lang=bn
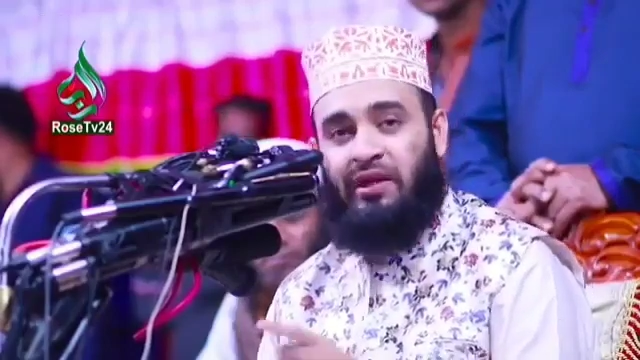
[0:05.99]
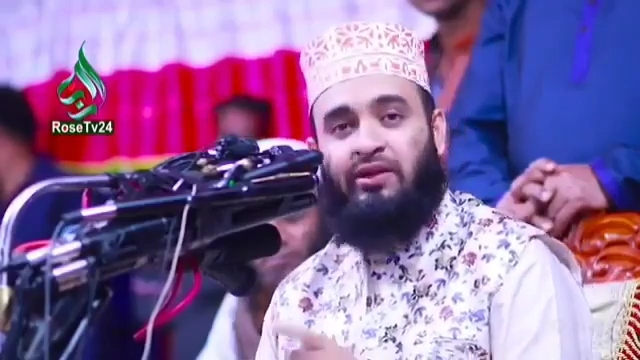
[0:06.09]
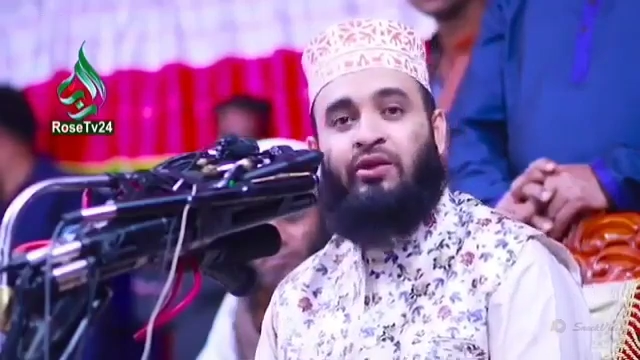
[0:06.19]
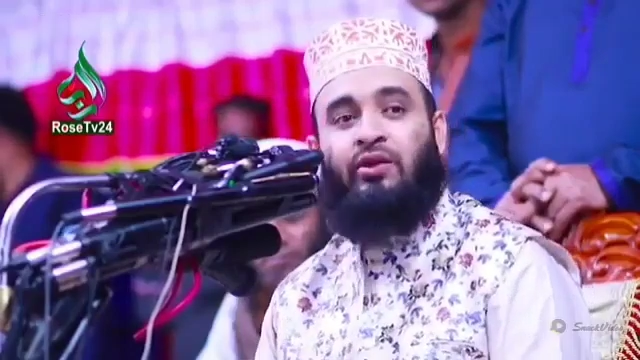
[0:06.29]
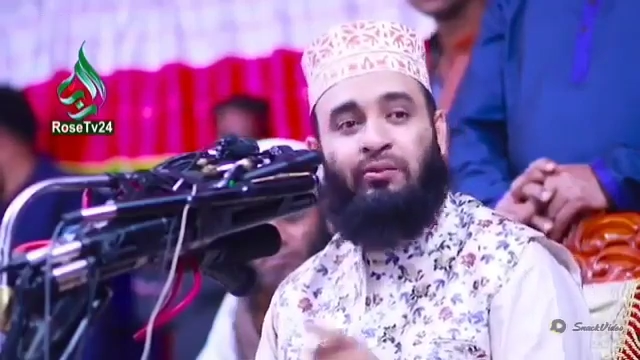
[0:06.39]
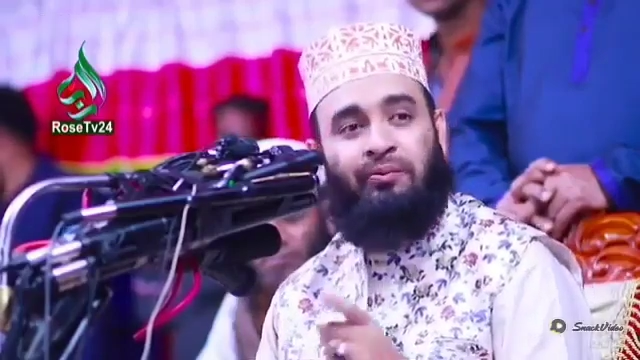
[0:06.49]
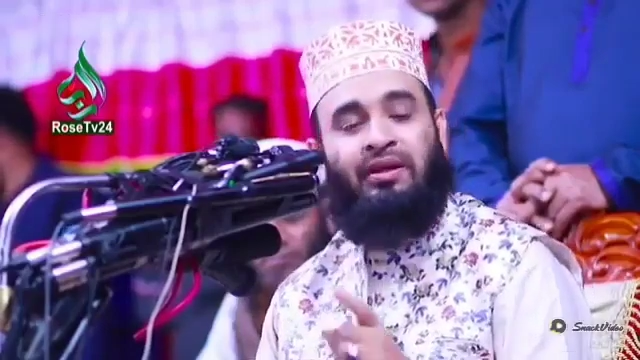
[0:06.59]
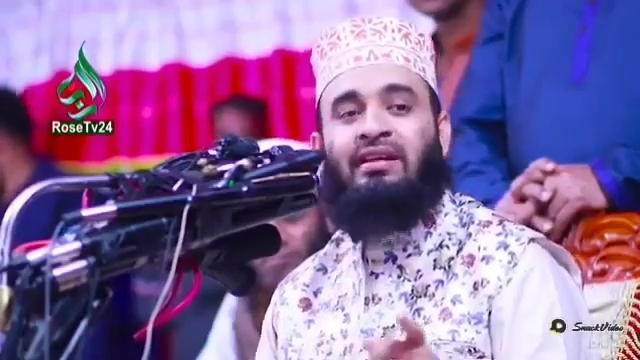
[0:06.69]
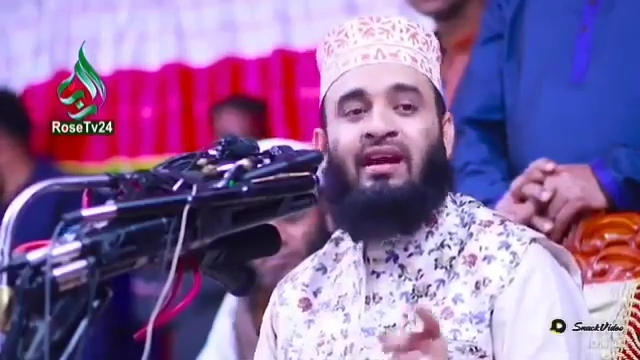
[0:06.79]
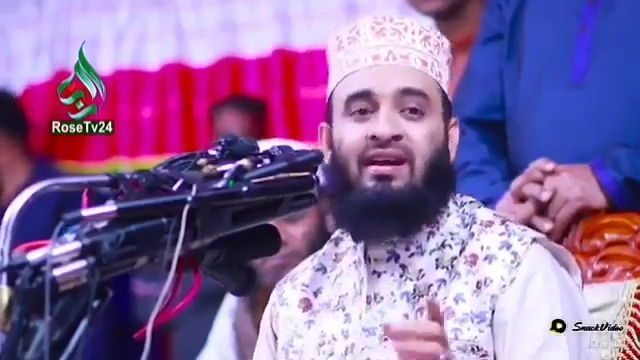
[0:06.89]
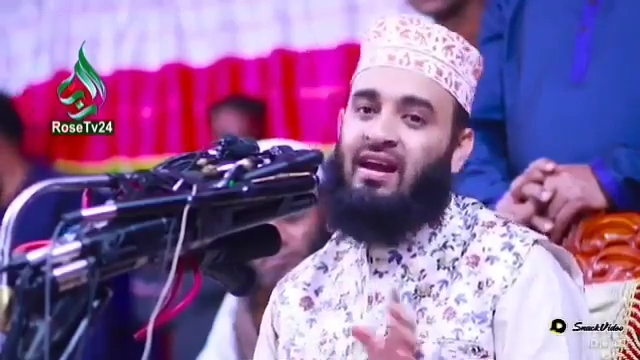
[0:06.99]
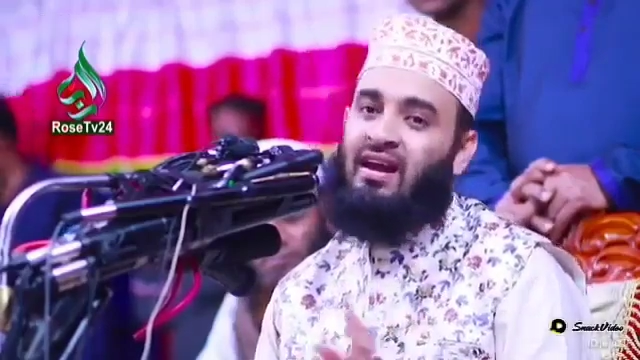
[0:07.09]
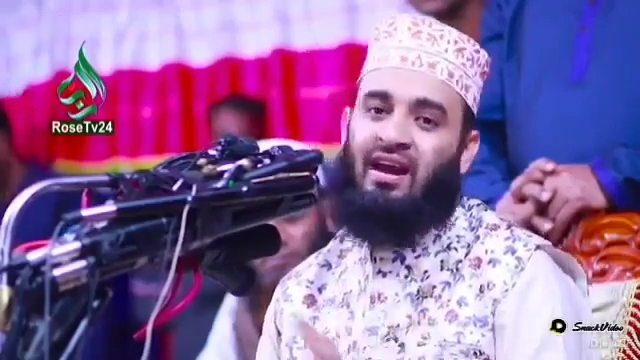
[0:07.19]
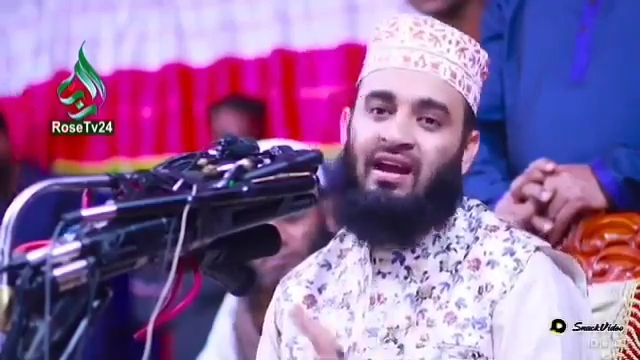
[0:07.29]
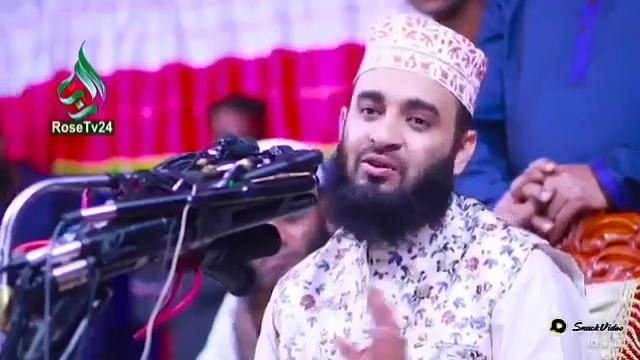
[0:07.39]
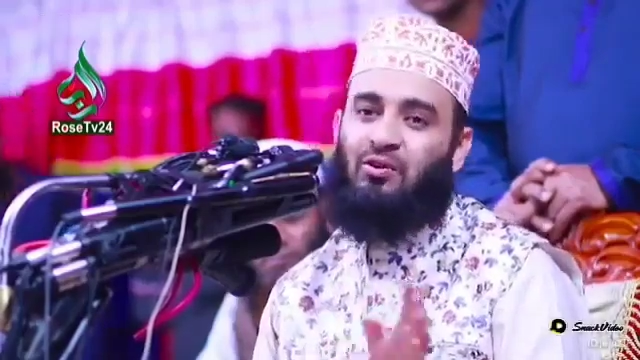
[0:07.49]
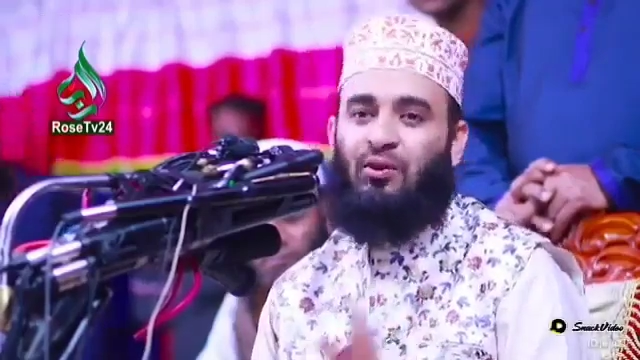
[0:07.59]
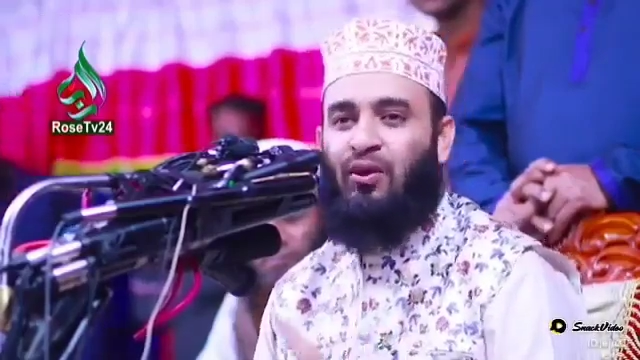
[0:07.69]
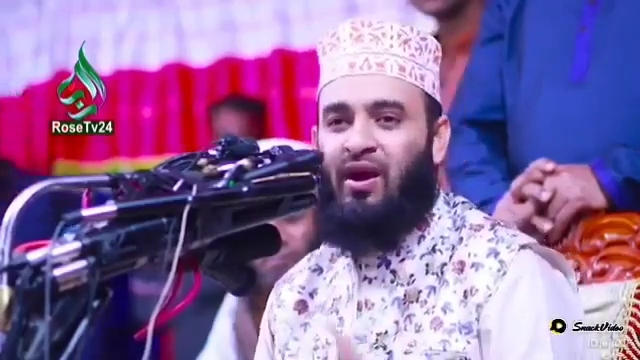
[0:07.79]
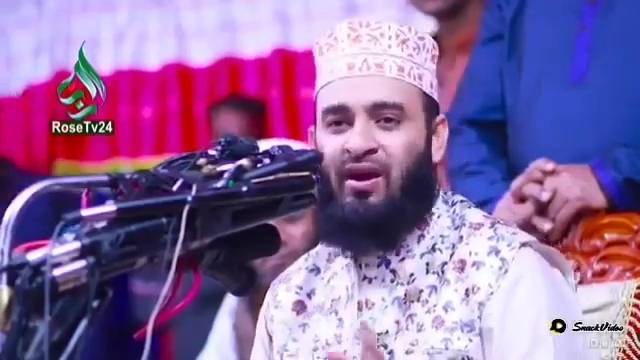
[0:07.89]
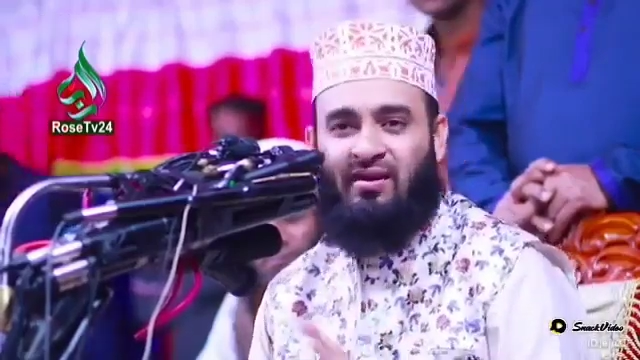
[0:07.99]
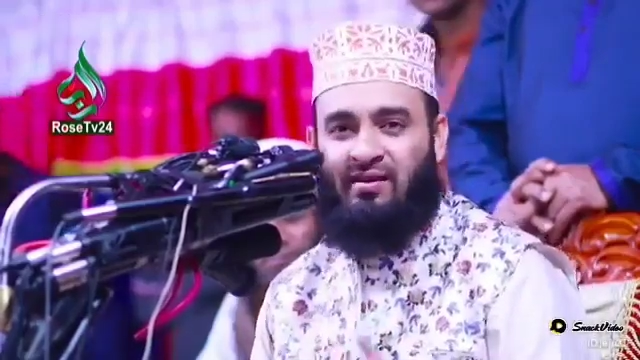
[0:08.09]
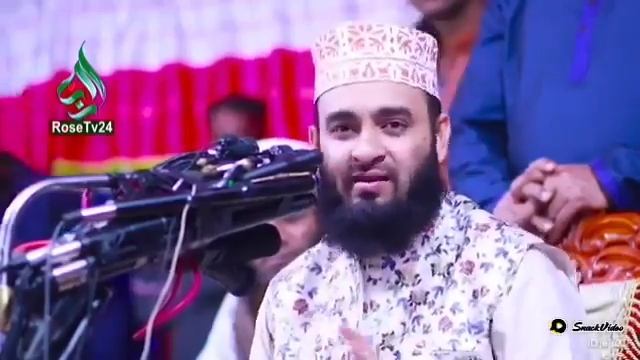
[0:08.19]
বৃদ্ধ বৃদ্ধার গায়ে হাত তুলো না